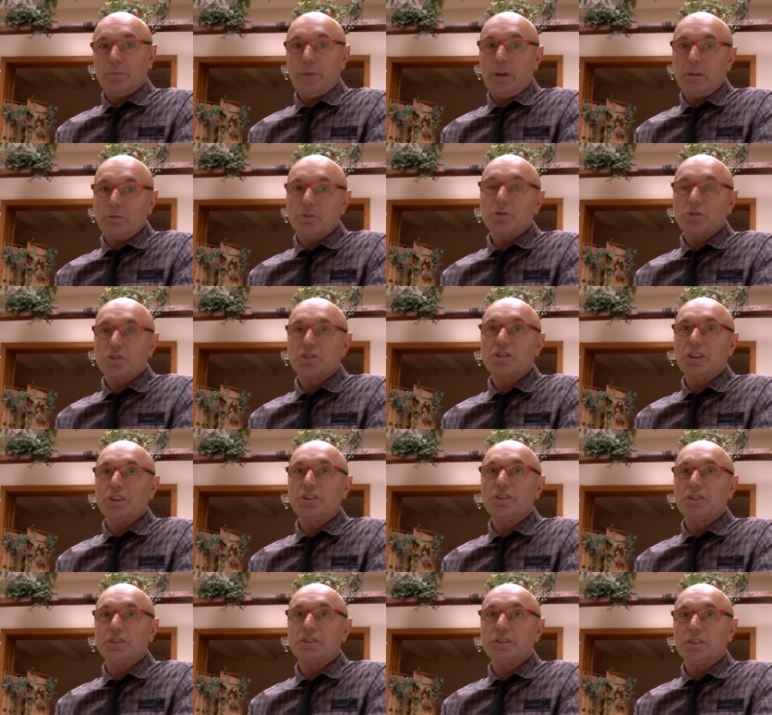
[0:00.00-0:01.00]
miałem to
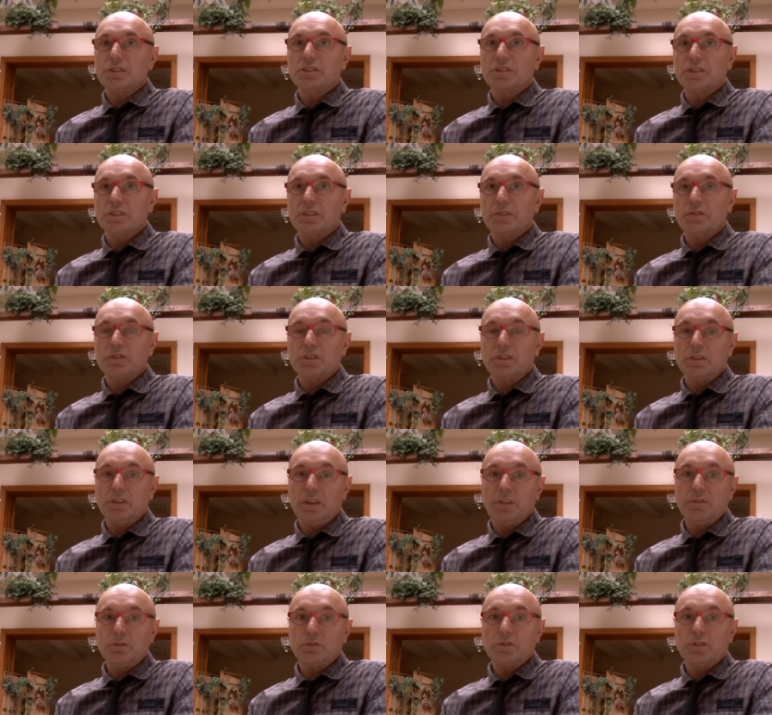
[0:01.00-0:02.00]
szczęście, że zawsze,
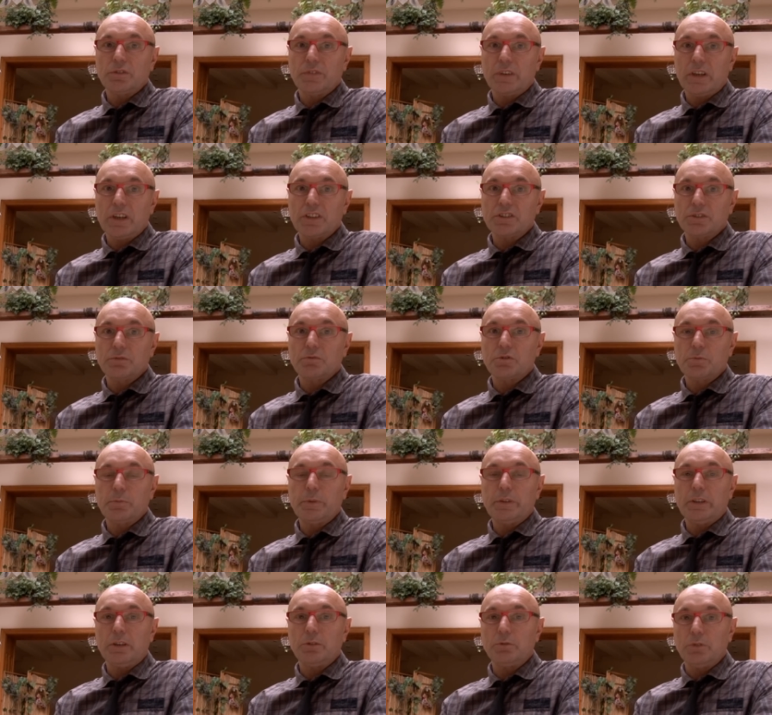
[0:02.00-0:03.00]
nie wiem czy w każdym
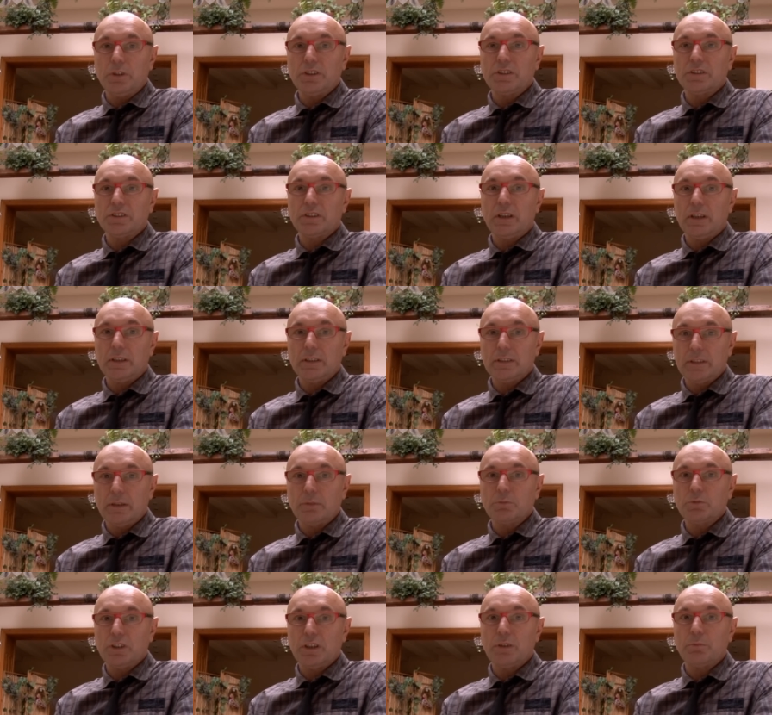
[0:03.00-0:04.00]
szpitalu jest, ale
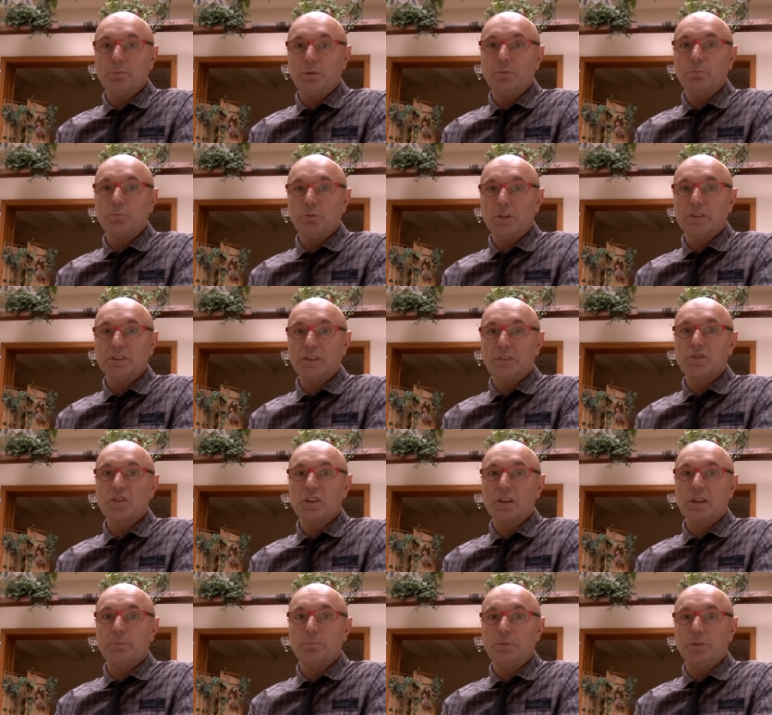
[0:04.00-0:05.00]
tam gdzie ja byłem była
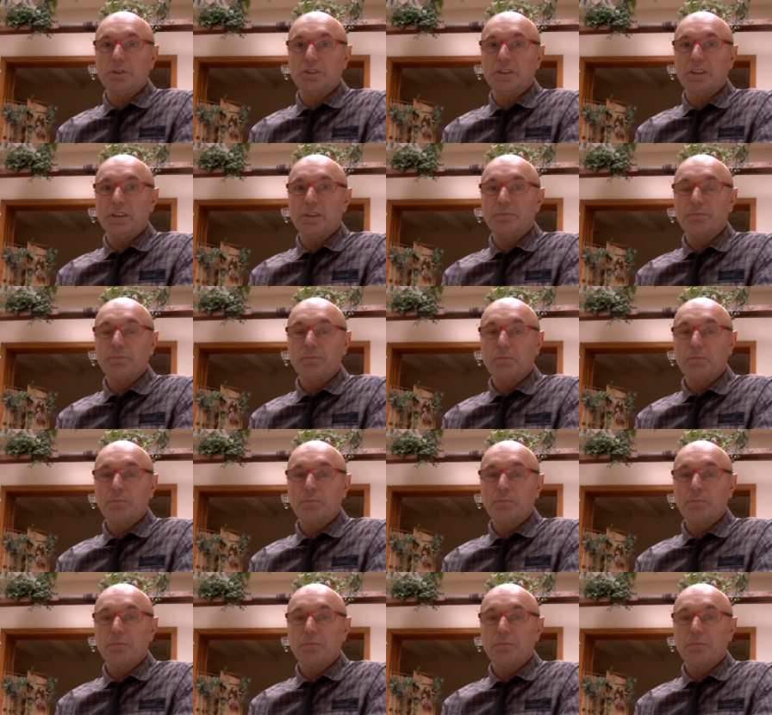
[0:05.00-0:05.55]
zawsze kaplica,